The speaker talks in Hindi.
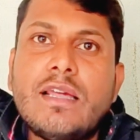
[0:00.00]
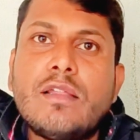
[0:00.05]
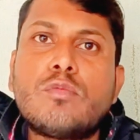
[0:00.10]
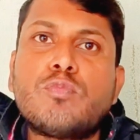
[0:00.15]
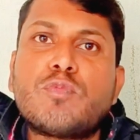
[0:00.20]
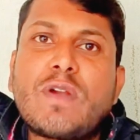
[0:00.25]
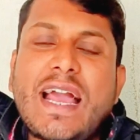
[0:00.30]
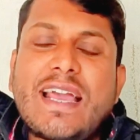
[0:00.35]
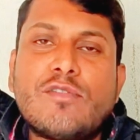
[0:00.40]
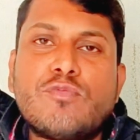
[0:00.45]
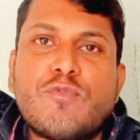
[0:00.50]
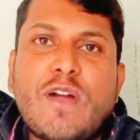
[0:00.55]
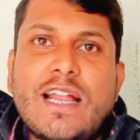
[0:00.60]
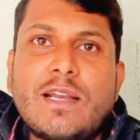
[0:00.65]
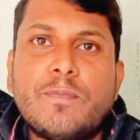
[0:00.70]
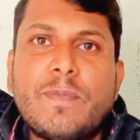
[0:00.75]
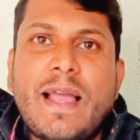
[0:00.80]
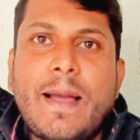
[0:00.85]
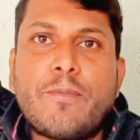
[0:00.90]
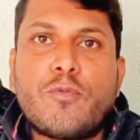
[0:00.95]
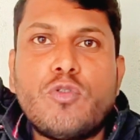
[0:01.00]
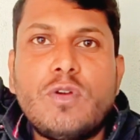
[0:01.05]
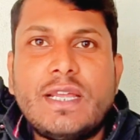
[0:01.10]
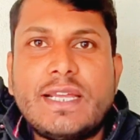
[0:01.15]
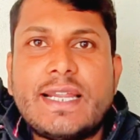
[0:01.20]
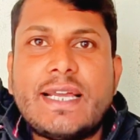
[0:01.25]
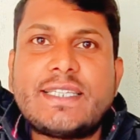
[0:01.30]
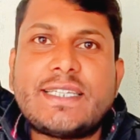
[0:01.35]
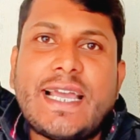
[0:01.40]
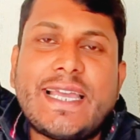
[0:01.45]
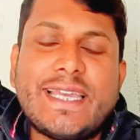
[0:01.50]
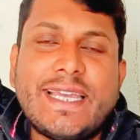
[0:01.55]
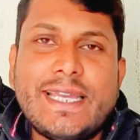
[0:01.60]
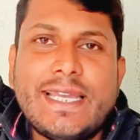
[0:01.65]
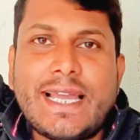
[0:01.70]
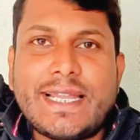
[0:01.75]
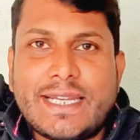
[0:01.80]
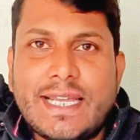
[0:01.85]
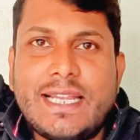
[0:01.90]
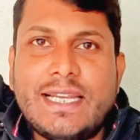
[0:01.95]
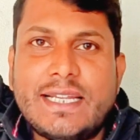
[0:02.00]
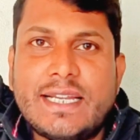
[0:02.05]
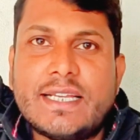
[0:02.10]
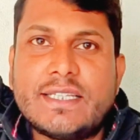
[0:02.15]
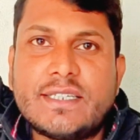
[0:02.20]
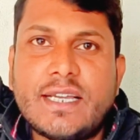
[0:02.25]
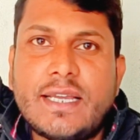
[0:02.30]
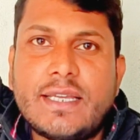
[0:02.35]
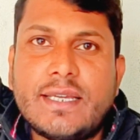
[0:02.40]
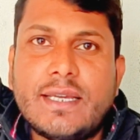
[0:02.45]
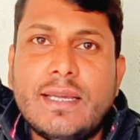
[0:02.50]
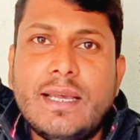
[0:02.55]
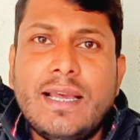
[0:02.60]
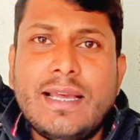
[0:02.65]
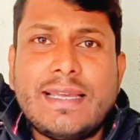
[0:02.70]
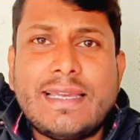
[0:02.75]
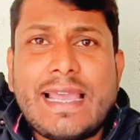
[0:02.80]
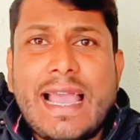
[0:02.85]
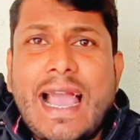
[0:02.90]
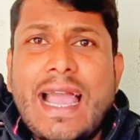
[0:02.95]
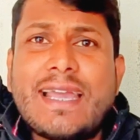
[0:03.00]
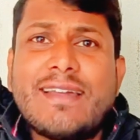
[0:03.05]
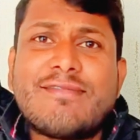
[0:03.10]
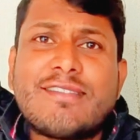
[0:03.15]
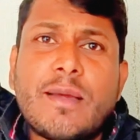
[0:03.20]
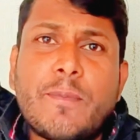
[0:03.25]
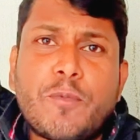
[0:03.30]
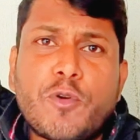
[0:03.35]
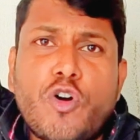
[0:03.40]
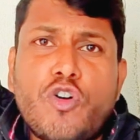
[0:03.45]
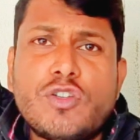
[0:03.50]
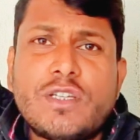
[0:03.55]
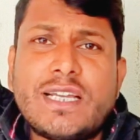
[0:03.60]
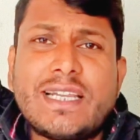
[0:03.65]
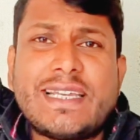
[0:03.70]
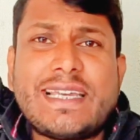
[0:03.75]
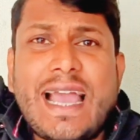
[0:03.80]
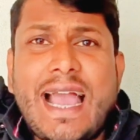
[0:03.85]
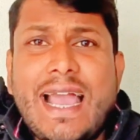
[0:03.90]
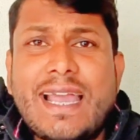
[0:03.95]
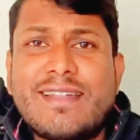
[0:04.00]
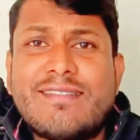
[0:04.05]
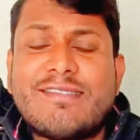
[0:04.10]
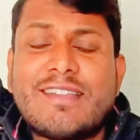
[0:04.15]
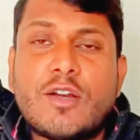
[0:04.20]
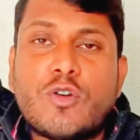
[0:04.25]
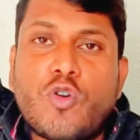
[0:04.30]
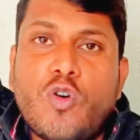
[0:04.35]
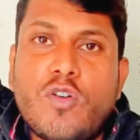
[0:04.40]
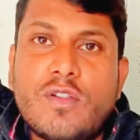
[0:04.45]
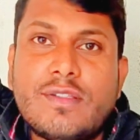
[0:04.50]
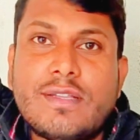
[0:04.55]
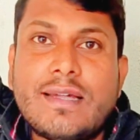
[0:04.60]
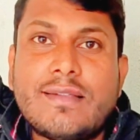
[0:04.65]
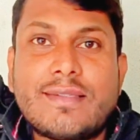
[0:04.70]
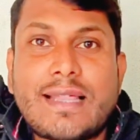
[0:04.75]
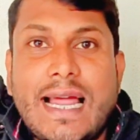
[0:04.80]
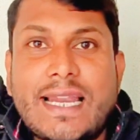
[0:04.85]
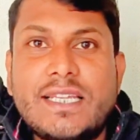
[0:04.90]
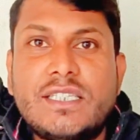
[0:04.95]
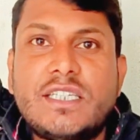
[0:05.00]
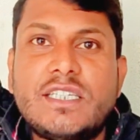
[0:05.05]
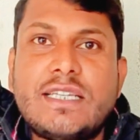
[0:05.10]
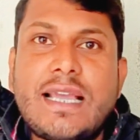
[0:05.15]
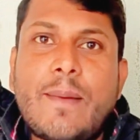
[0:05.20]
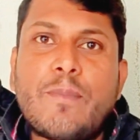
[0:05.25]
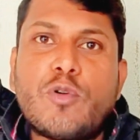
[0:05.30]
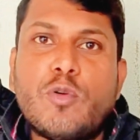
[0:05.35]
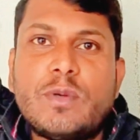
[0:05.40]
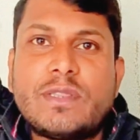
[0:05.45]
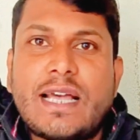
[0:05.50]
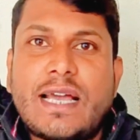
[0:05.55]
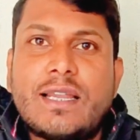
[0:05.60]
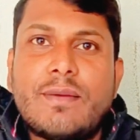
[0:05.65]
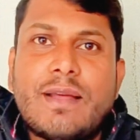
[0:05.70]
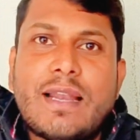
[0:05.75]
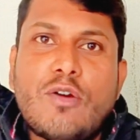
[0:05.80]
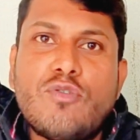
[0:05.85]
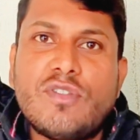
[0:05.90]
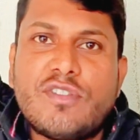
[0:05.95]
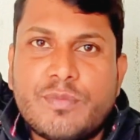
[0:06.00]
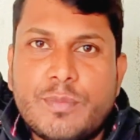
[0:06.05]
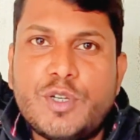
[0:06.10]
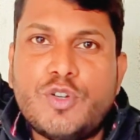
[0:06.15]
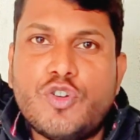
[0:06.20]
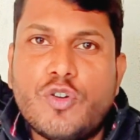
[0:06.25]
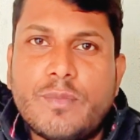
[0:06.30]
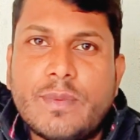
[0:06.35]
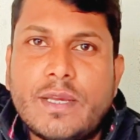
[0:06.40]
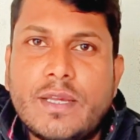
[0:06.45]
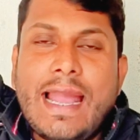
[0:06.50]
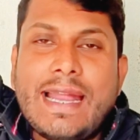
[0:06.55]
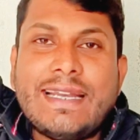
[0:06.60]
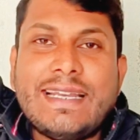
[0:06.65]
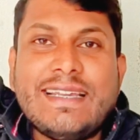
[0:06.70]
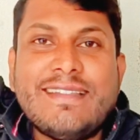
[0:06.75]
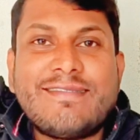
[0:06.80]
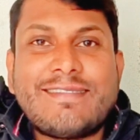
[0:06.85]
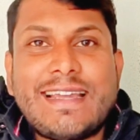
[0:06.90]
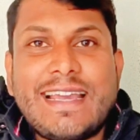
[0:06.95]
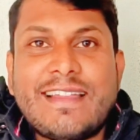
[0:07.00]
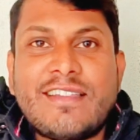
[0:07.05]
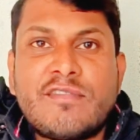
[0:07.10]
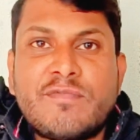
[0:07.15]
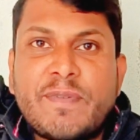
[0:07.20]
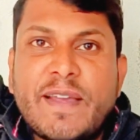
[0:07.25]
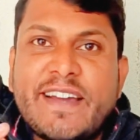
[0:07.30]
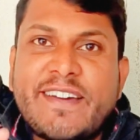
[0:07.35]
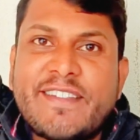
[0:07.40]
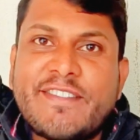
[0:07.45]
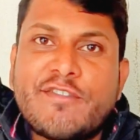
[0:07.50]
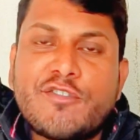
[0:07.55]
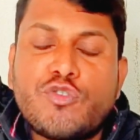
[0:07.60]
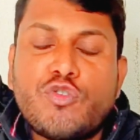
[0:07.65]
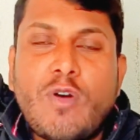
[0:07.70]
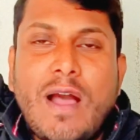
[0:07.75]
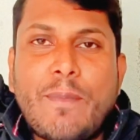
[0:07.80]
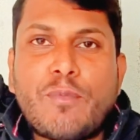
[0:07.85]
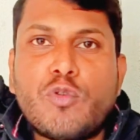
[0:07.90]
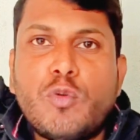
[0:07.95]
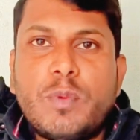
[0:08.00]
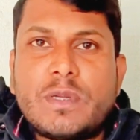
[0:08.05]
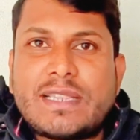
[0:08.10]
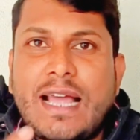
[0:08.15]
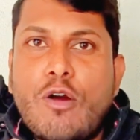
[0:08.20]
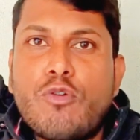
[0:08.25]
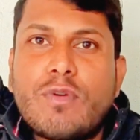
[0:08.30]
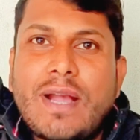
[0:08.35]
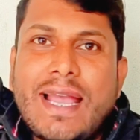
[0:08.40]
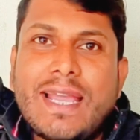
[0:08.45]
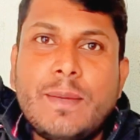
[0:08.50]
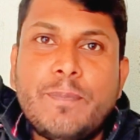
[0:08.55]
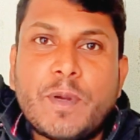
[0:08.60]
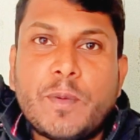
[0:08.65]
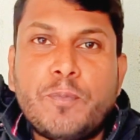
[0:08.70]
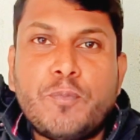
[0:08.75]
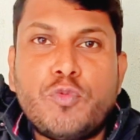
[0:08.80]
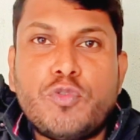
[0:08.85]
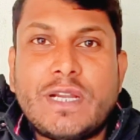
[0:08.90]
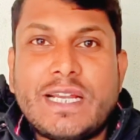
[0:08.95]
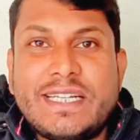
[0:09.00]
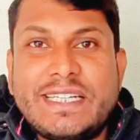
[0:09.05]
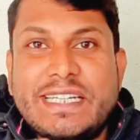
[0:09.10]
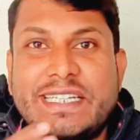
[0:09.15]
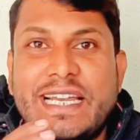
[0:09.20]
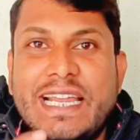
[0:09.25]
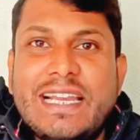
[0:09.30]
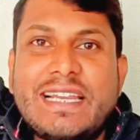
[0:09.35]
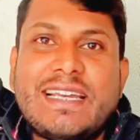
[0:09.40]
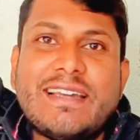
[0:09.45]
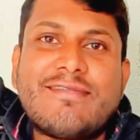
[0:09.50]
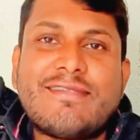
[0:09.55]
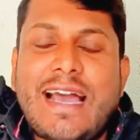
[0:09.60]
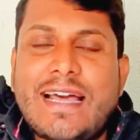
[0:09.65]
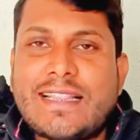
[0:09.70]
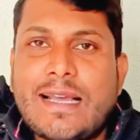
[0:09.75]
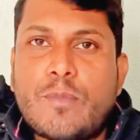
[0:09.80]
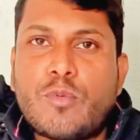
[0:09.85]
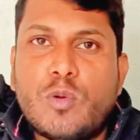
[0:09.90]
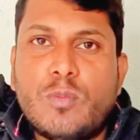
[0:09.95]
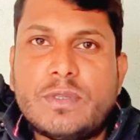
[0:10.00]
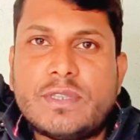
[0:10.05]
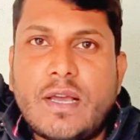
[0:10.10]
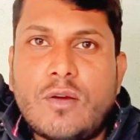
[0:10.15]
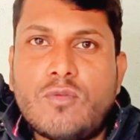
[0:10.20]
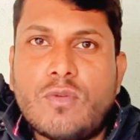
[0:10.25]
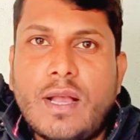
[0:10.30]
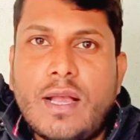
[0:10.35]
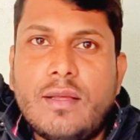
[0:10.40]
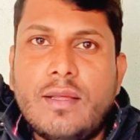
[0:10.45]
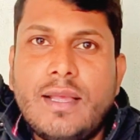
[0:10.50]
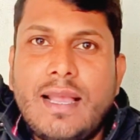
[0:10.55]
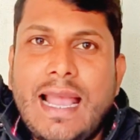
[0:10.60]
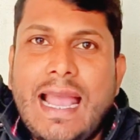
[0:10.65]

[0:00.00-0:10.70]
इस प्राइस पॉइंट पे आपको लेना चाहिए या नहीं लेना चाहिए क्या है इसके प्रोज और क्या है इसके कॉस्ट ये सारी चीज़ें आपको बताने वाला हूँ इस वीडियो में एंड इसके स्पेक्स तो आपको बताऊंगा ही पर पूरे डिटेल के साथ आपको बताऊंगा